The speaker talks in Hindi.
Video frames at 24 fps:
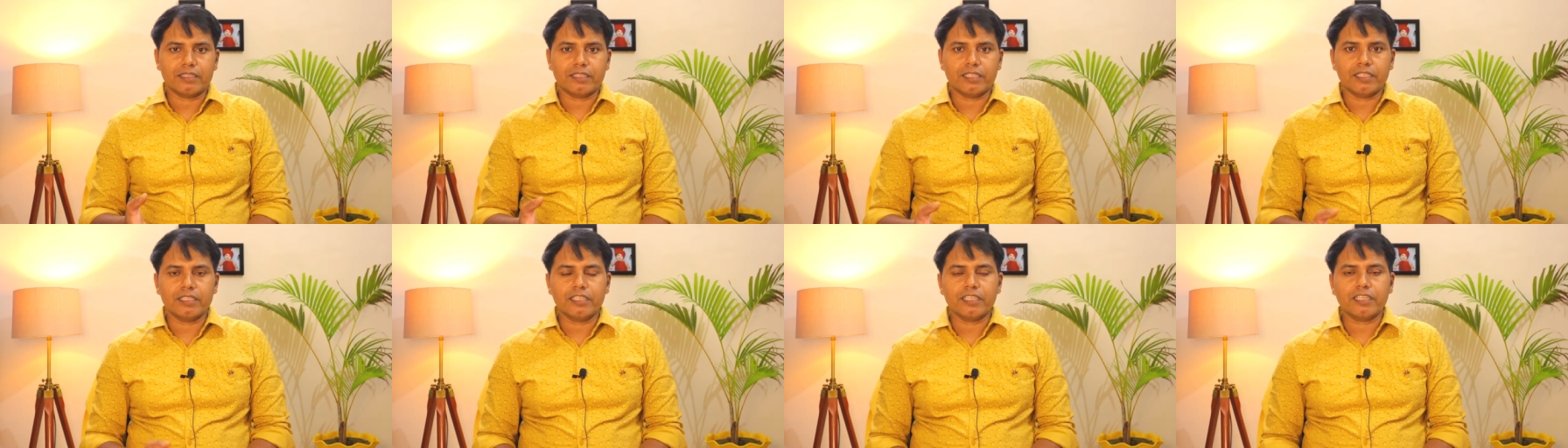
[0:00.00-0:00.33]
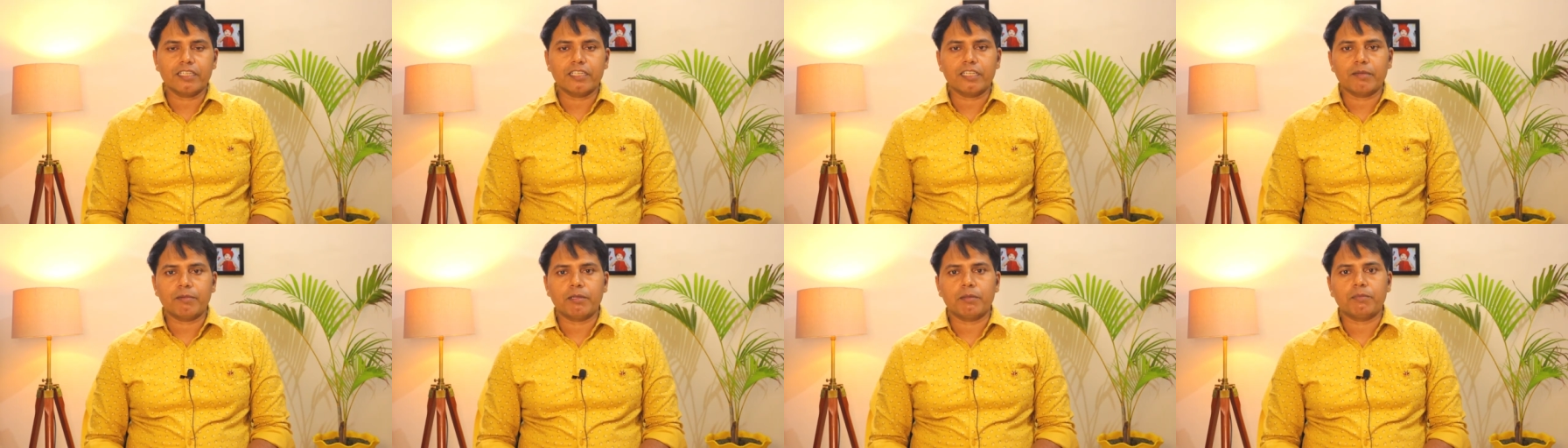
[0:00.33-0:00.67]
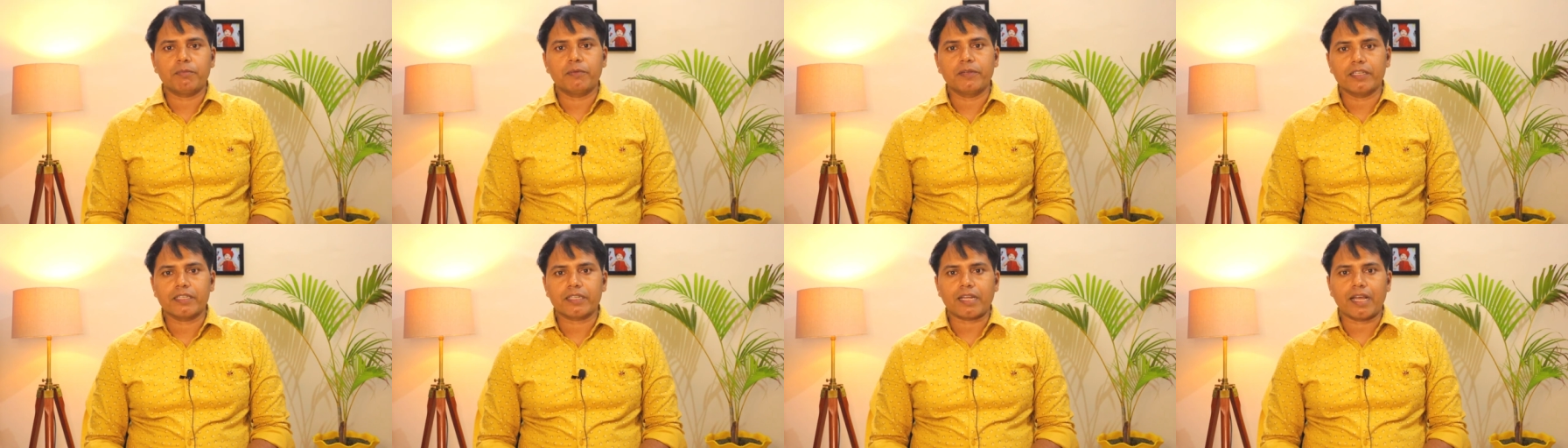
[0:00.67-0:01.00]
टीदिंग
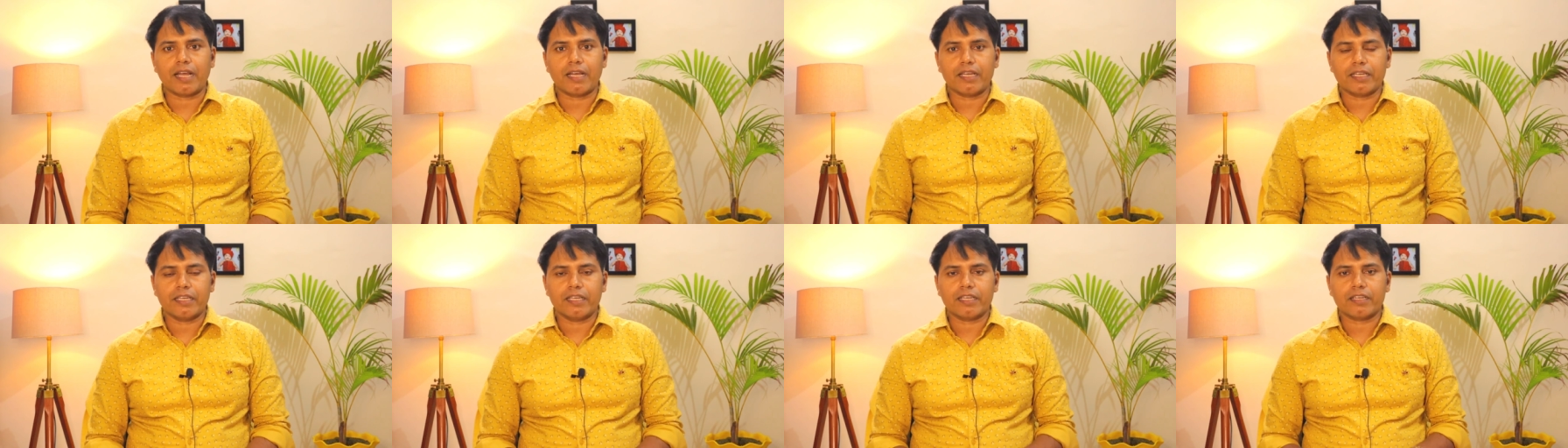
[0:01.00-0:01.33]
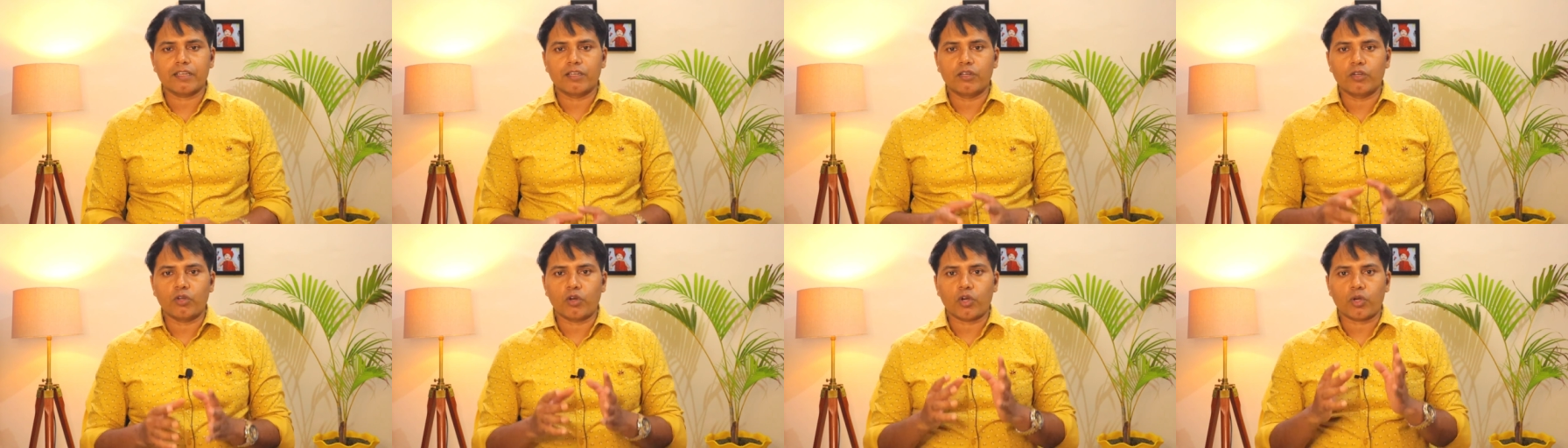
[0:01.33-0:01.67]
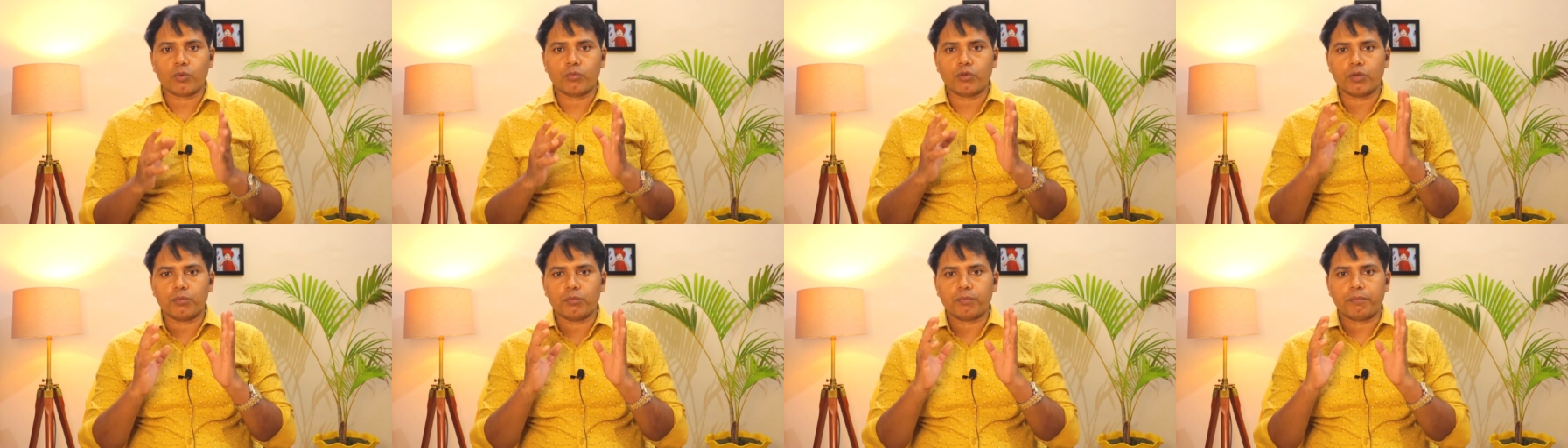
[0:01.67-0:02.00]
डेवलपमेंट का एक
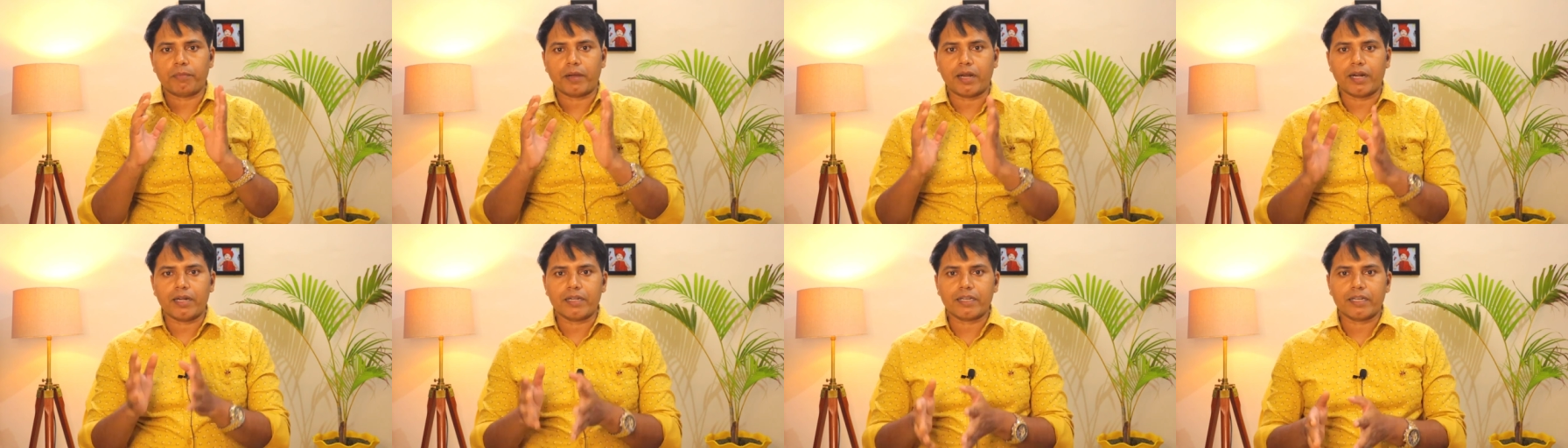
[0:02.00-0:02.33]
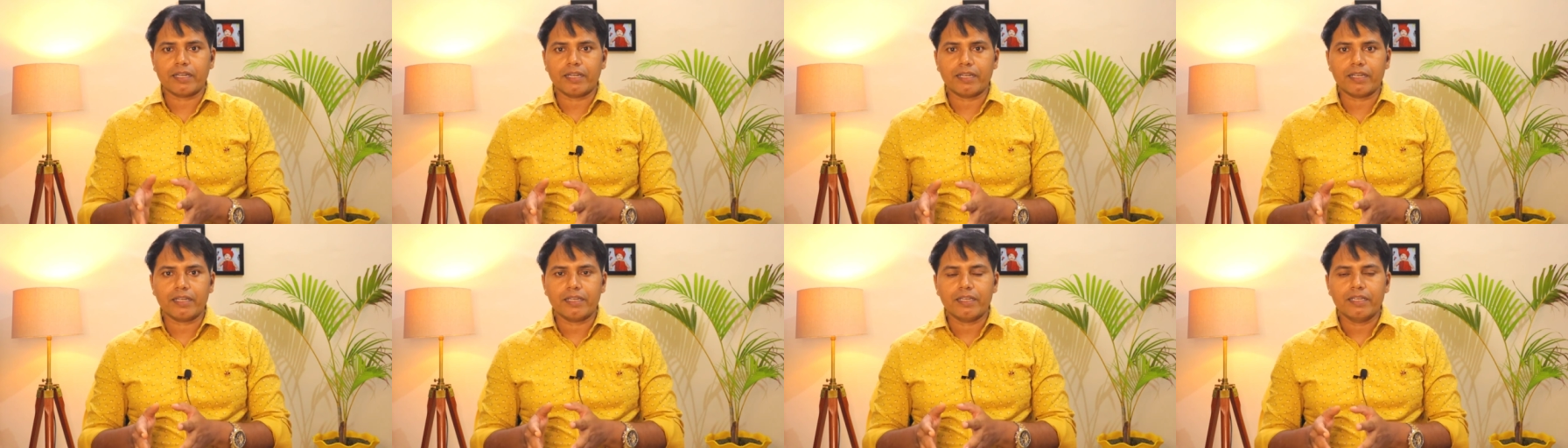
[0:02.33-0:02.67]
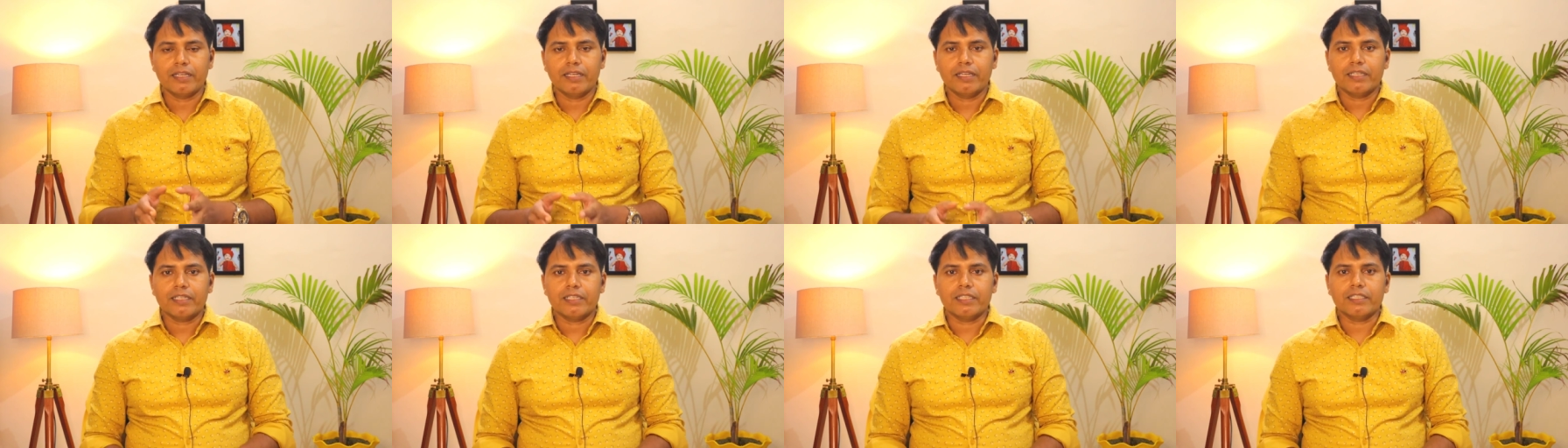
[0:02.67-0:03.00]
नॉर्मल पार्ट है
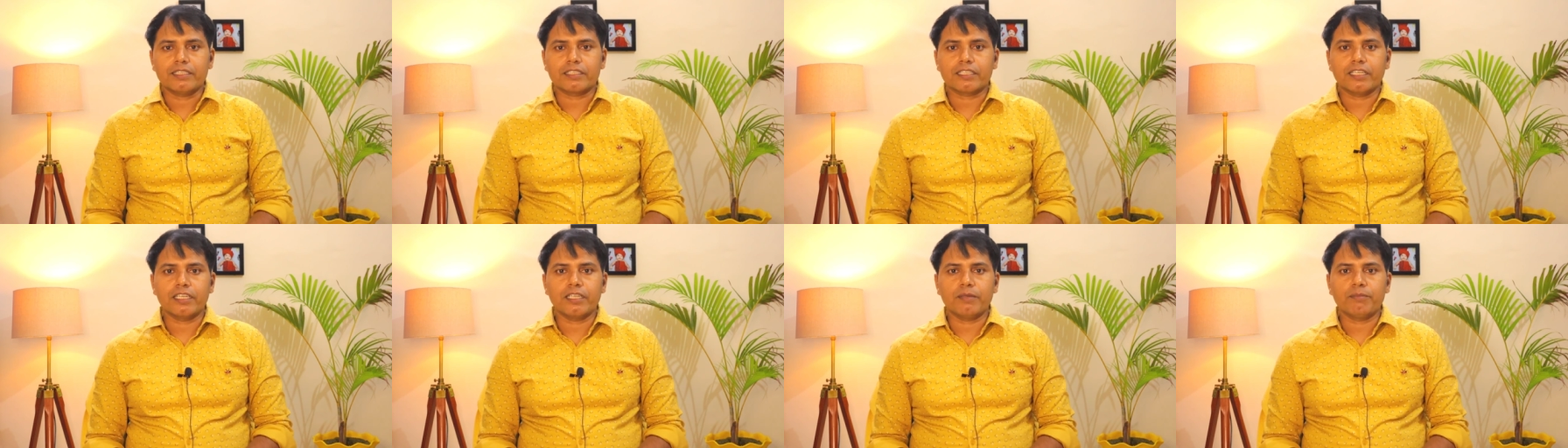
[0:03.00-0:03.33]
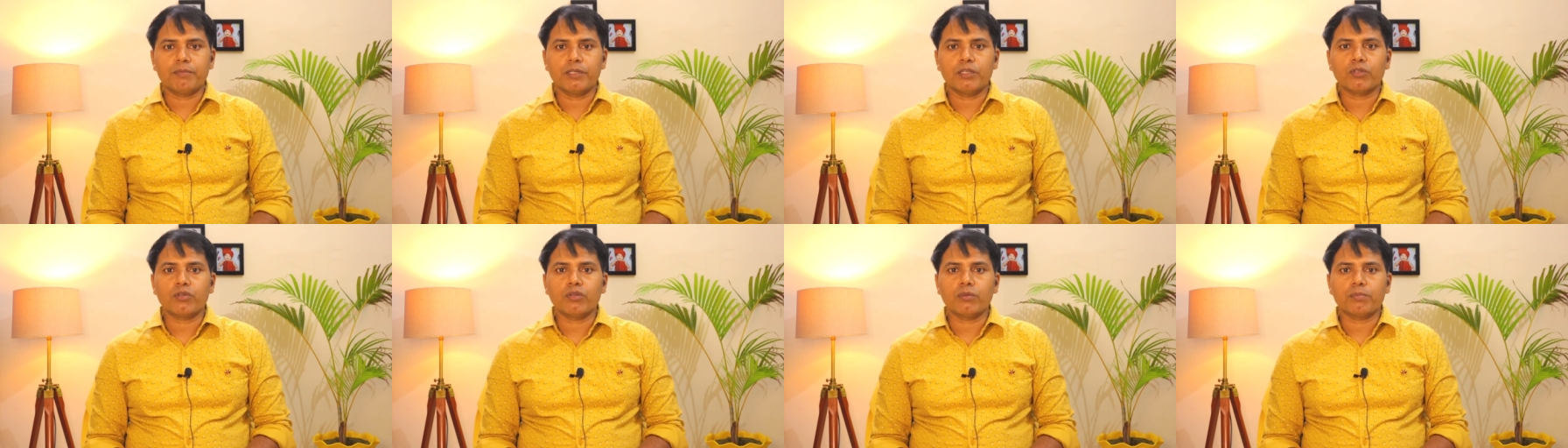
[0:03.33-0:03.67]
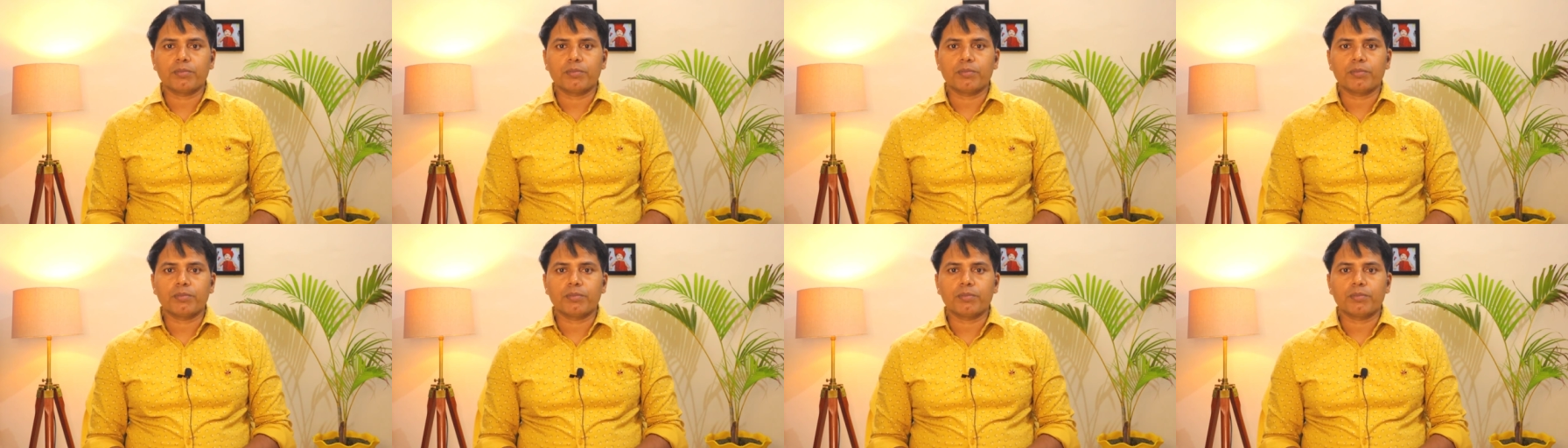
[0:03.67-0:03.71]
इसके लिए बिल्कुल